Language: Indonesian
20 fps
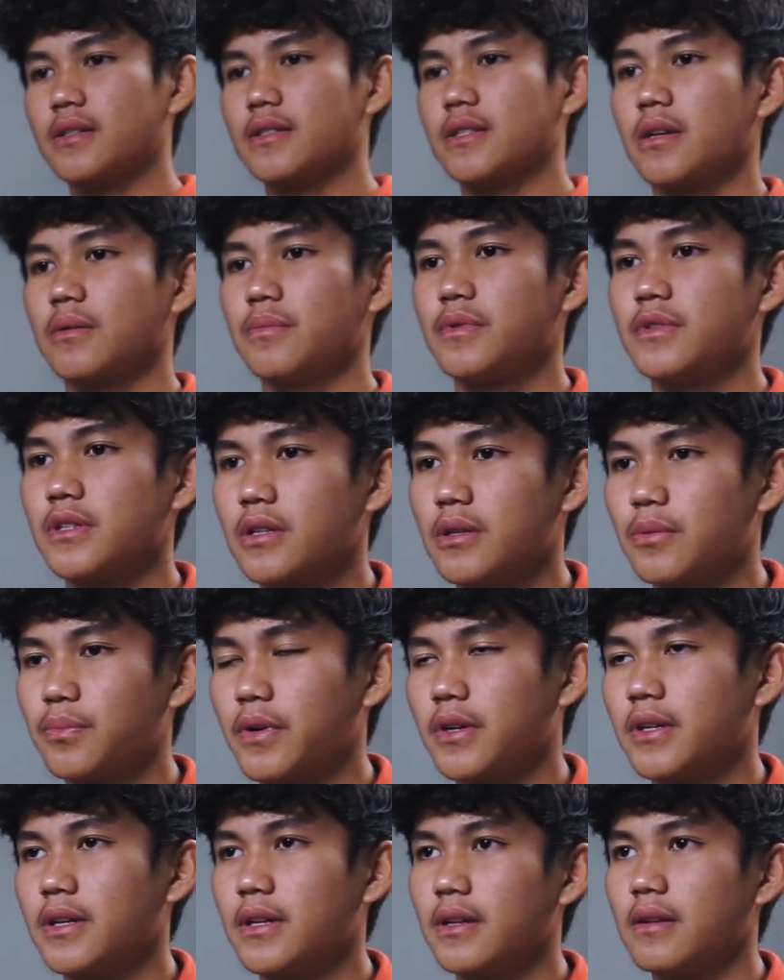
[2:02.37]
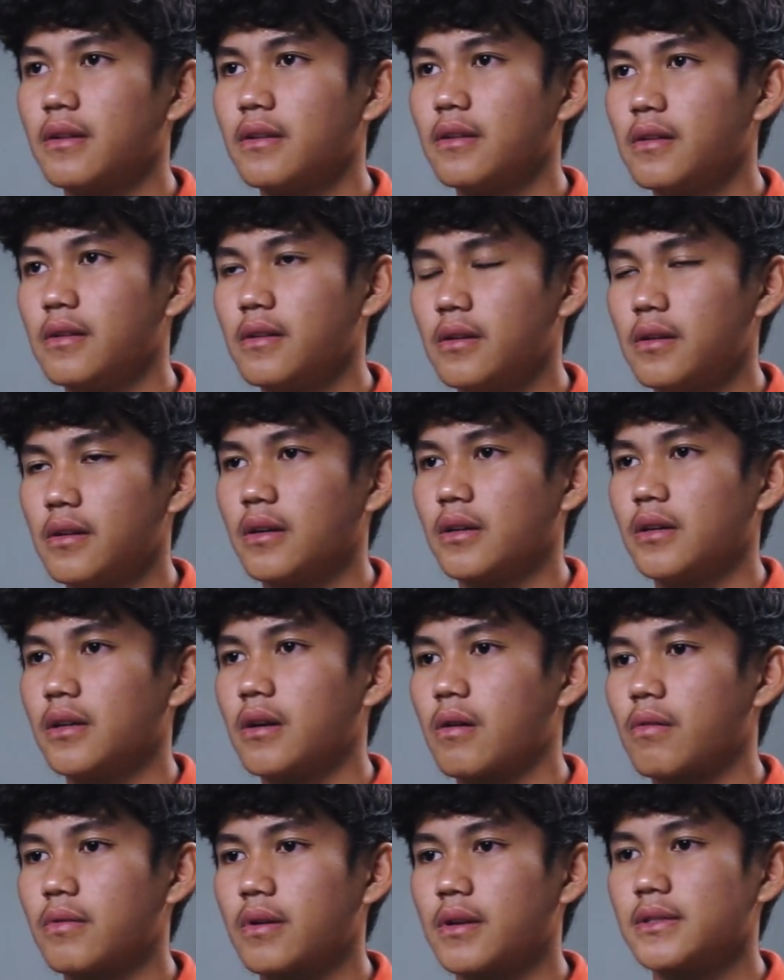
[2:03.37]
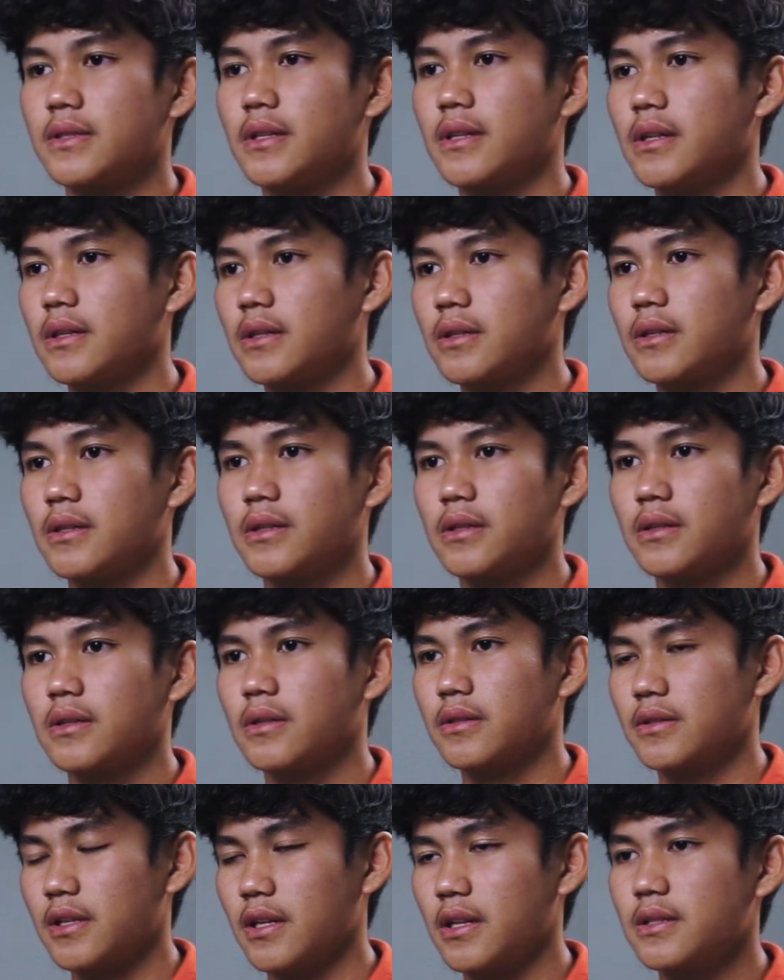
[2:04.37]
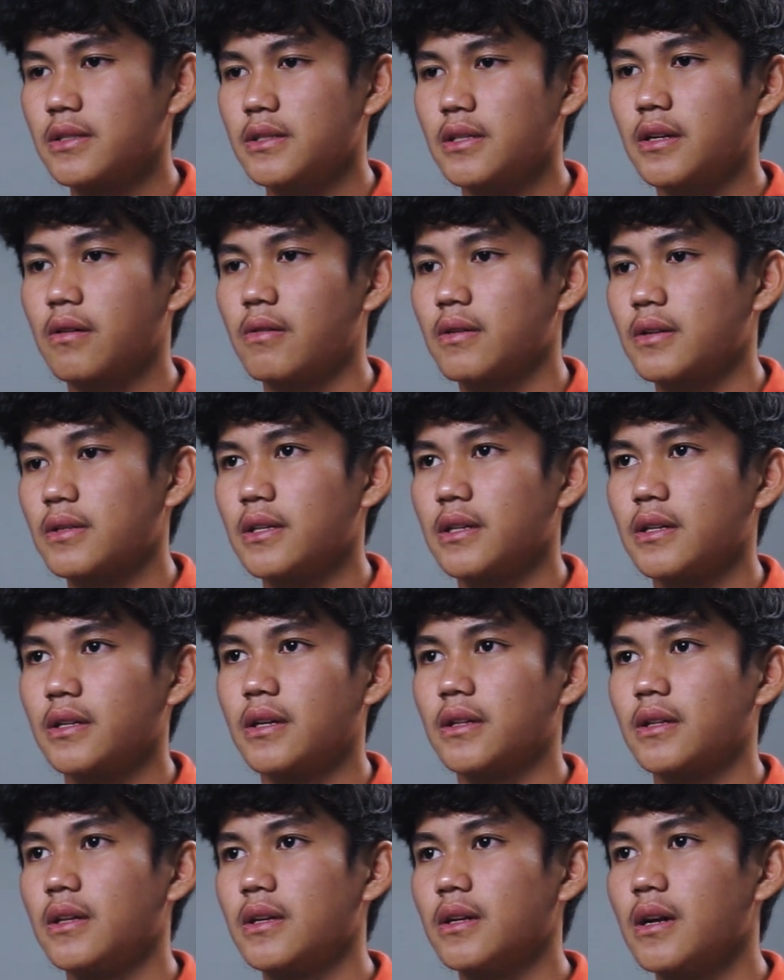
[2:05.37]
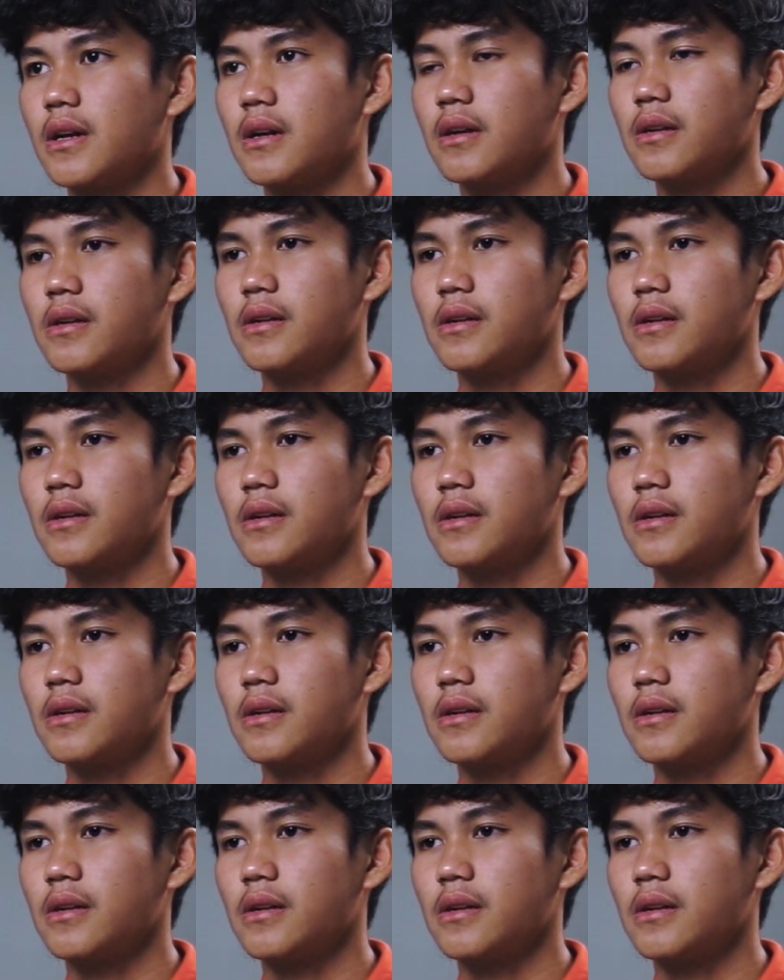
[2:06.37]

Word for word: saya bisa dipanggil garda selek, seleksi garda selek ketiga